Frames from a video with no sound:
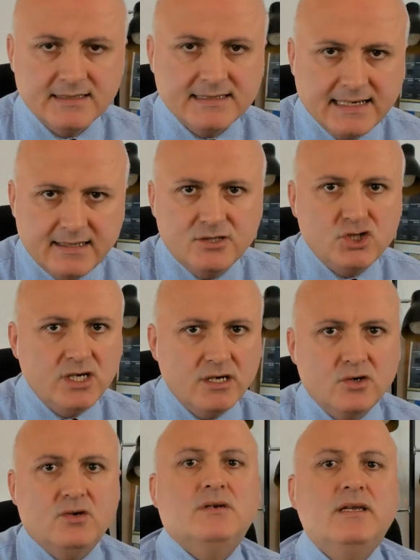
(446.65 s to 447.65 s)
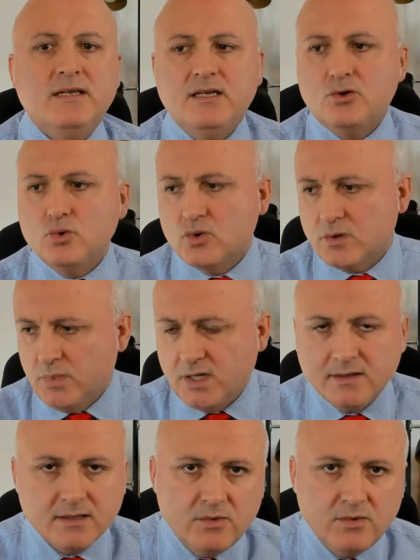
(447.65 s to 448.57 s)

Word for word: strategie con i turbo,